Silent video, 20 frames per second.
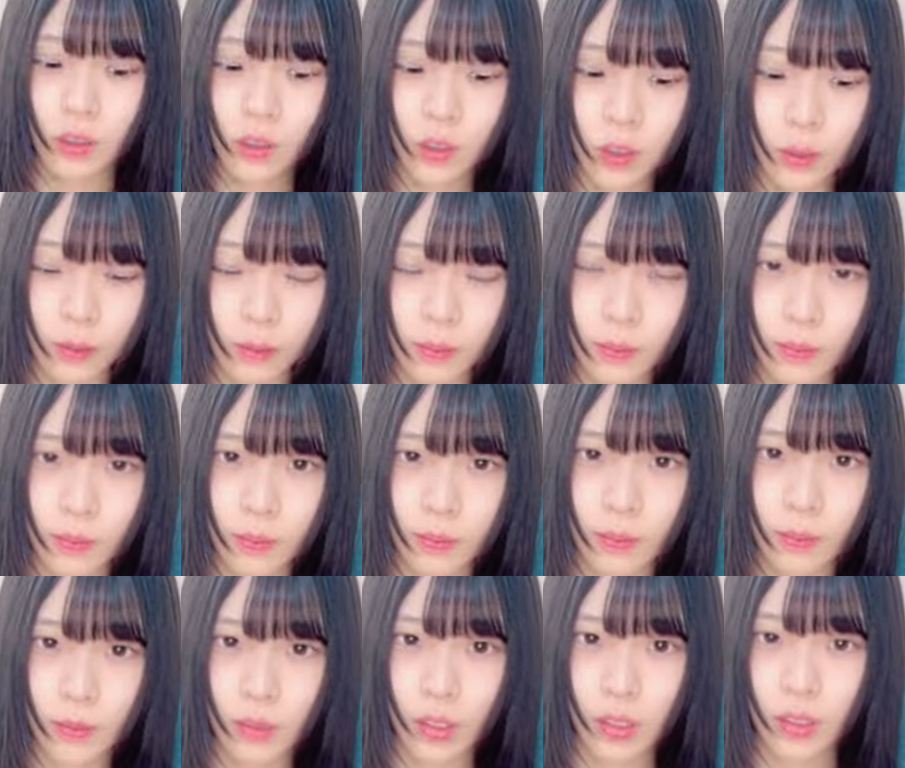と
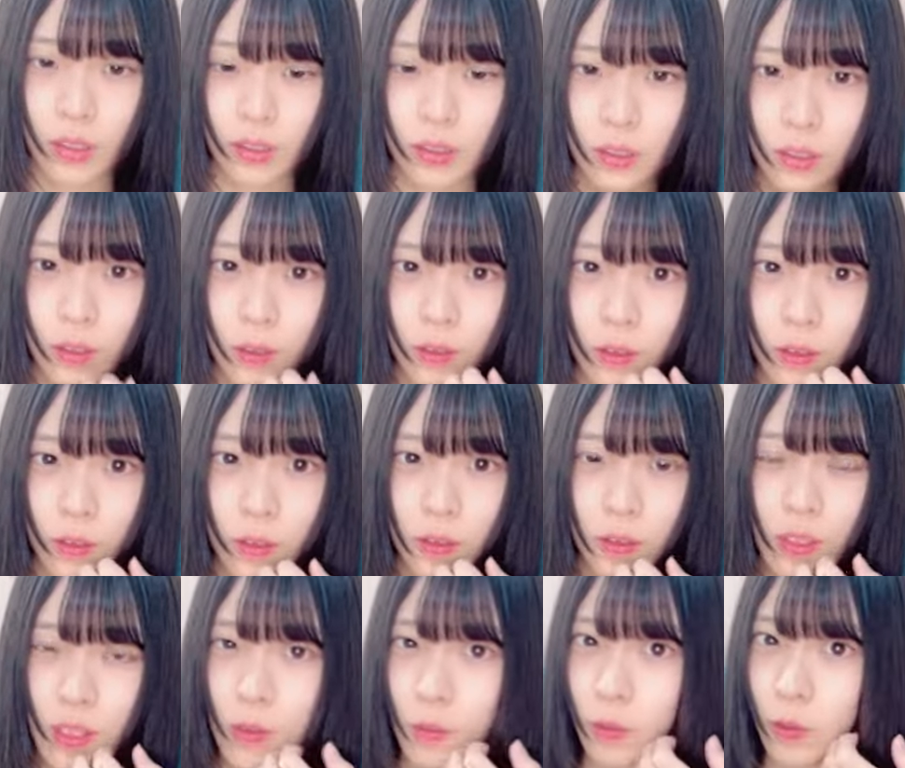水曜
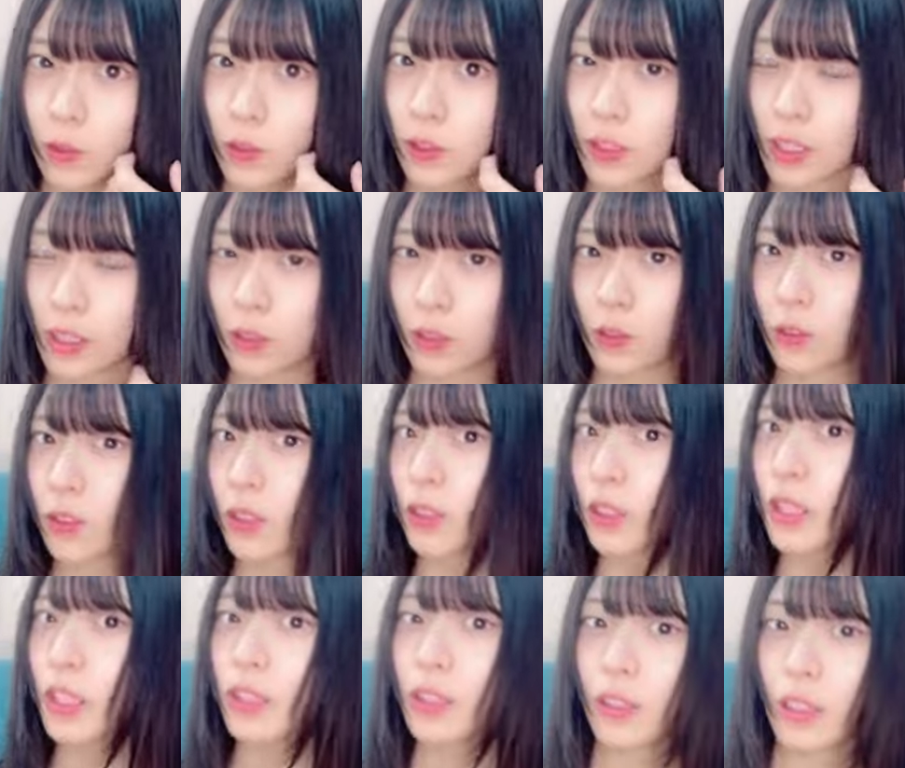公演牧体公演
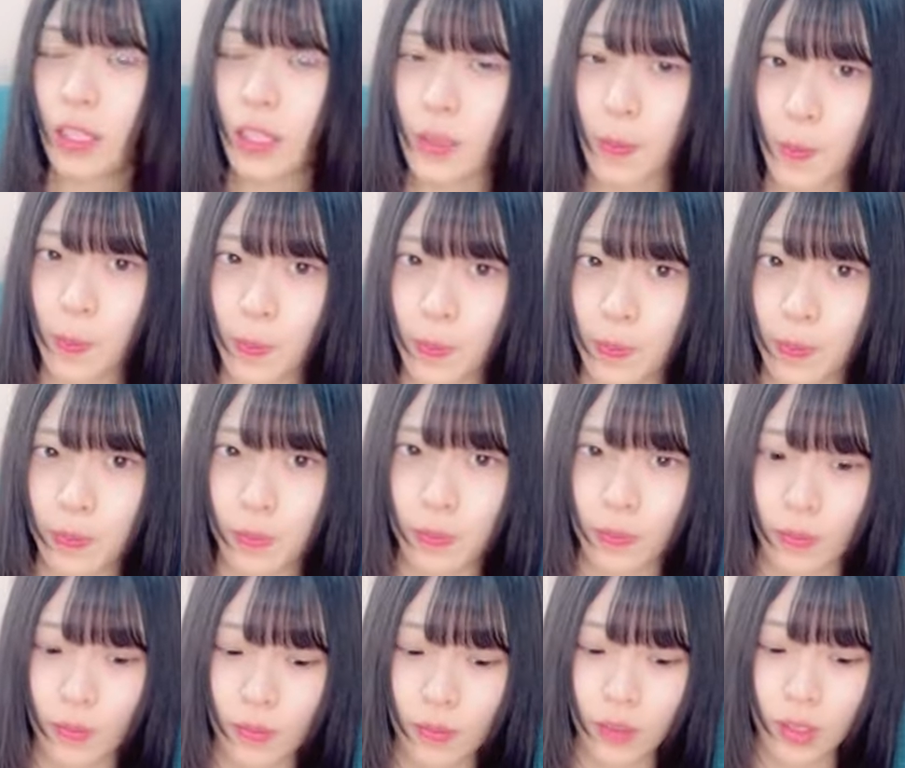があって
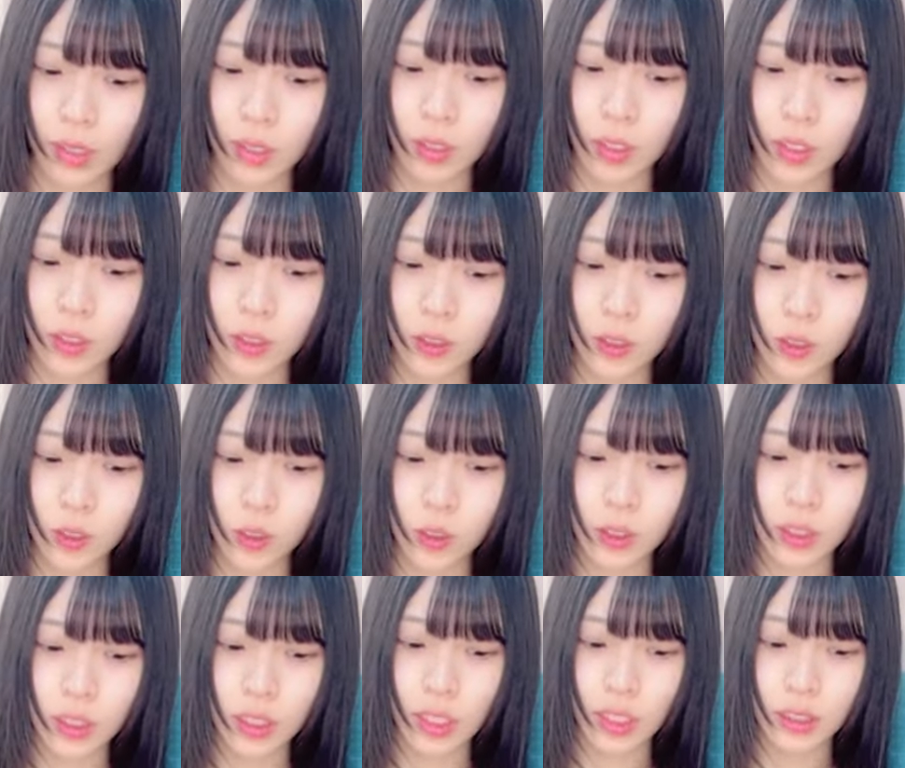
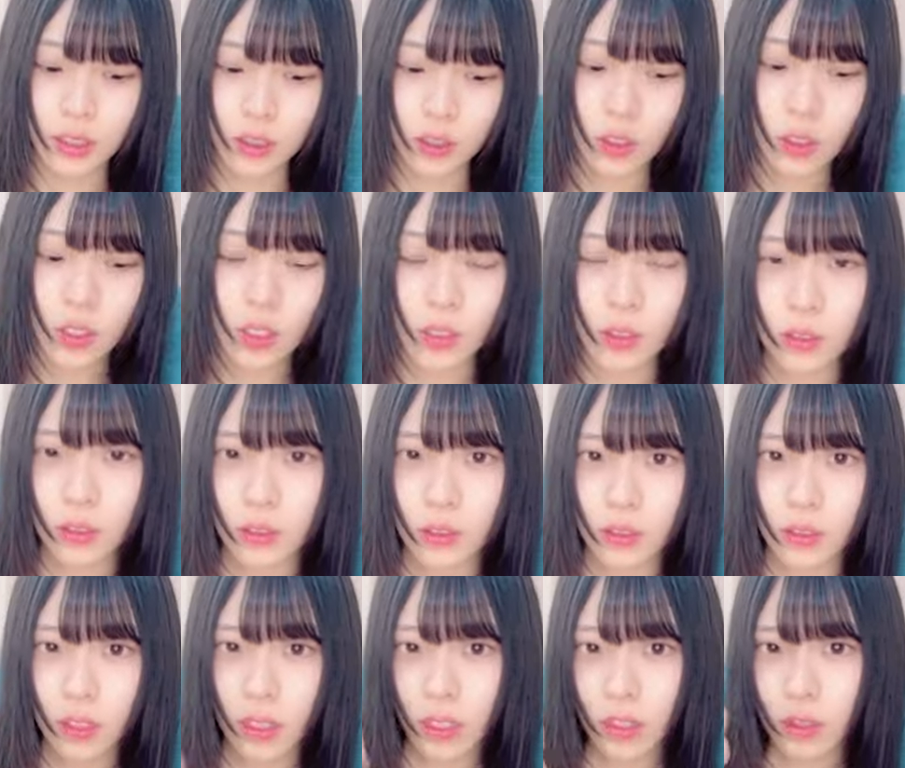11月の、
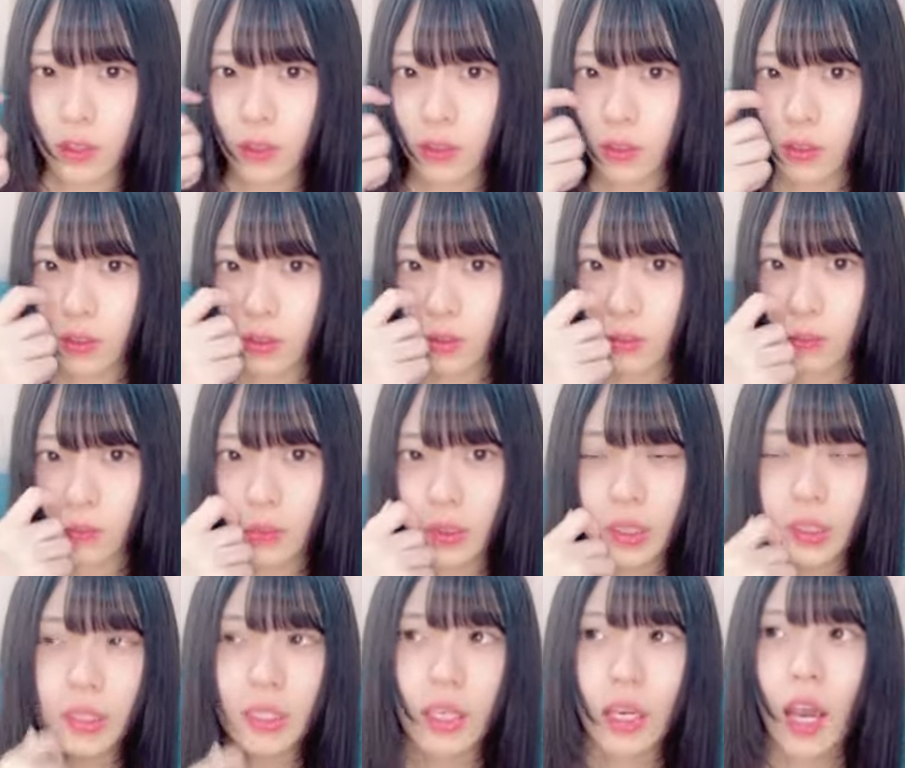えっと、3
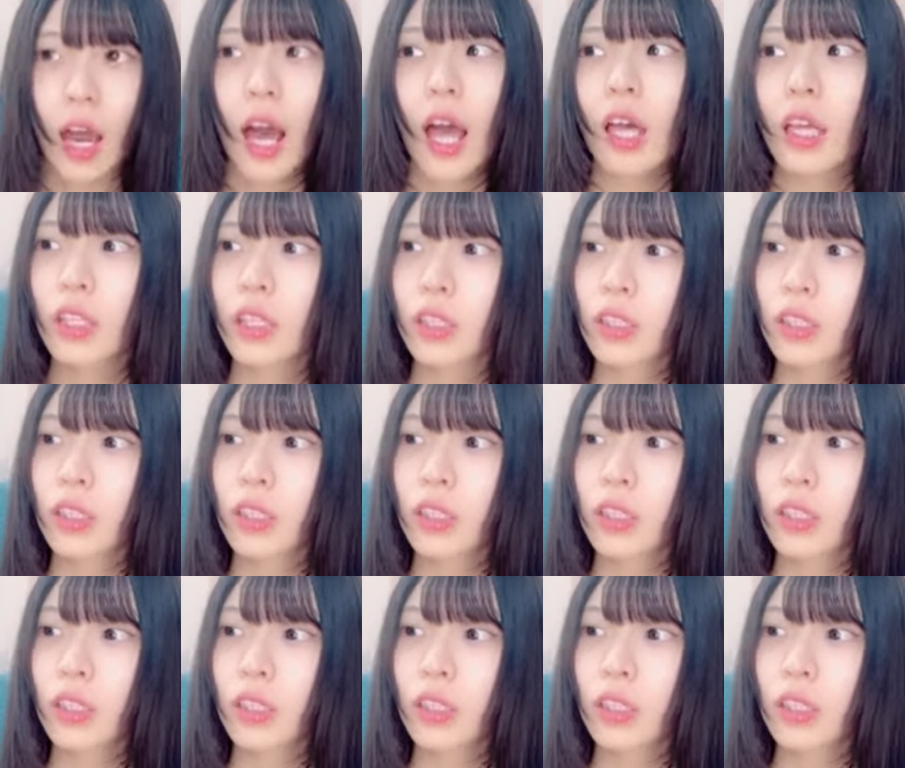日